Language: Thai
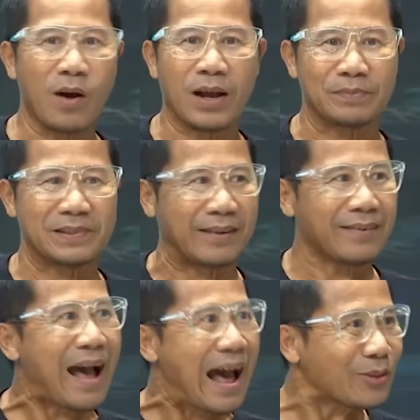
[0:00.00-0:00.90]
กับ
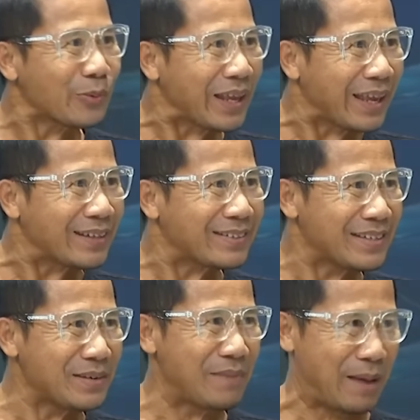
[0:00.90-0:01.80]
ตัวเอง
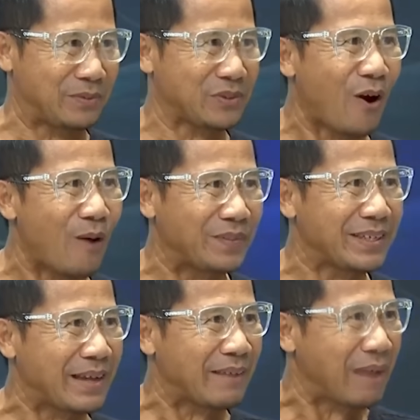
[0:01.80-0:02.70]
ซึ่งแบบชอบที่
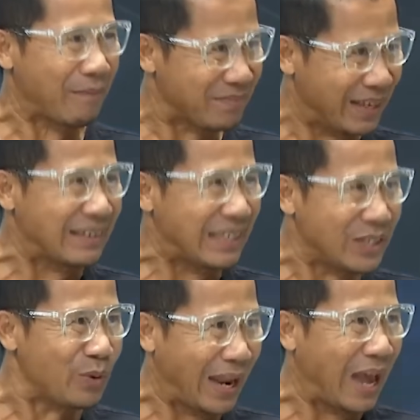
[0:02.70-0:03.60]
จะแบบอย่างนี้
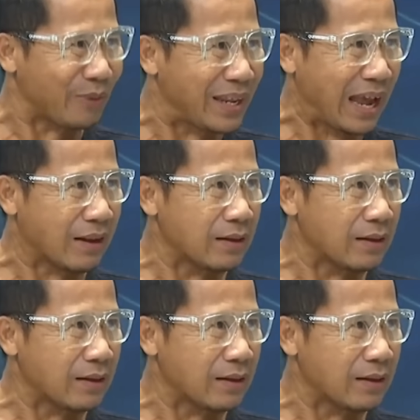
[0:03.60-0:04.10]
อยู่แล้วเนี่ยฉันห้